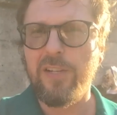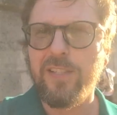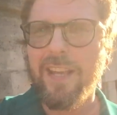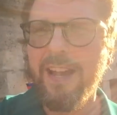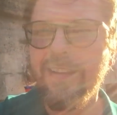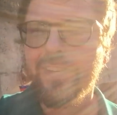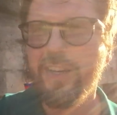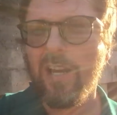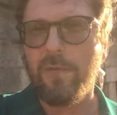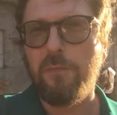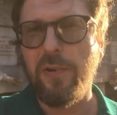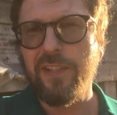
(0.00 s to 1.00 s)
вы же знаете,
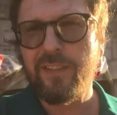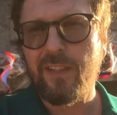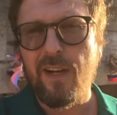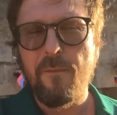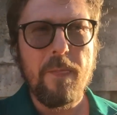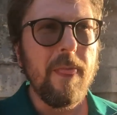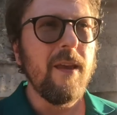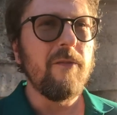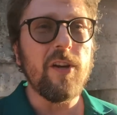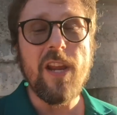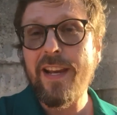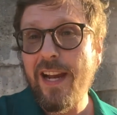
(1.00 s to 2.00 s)
как быстро,
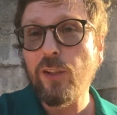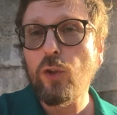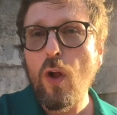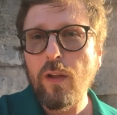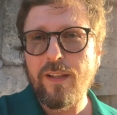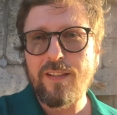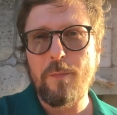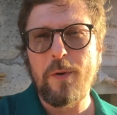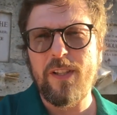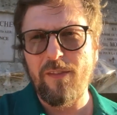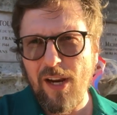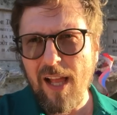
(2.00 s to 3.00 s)
вернее, как долго
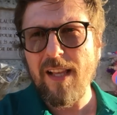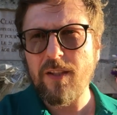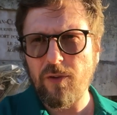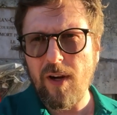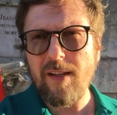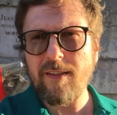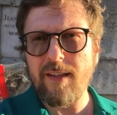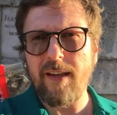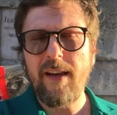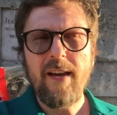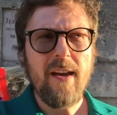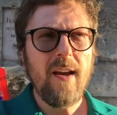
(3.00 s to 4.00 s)
сопротивлялась
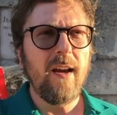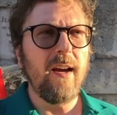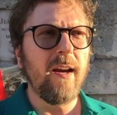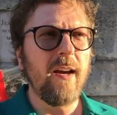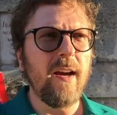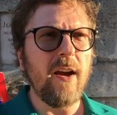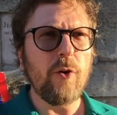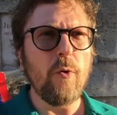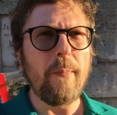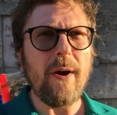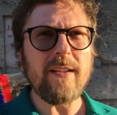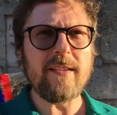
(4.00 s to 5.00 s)
Франция э,
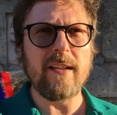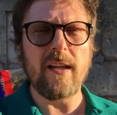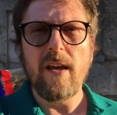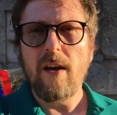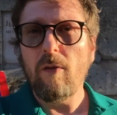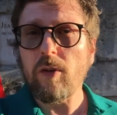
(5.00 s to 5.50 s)
оккупации.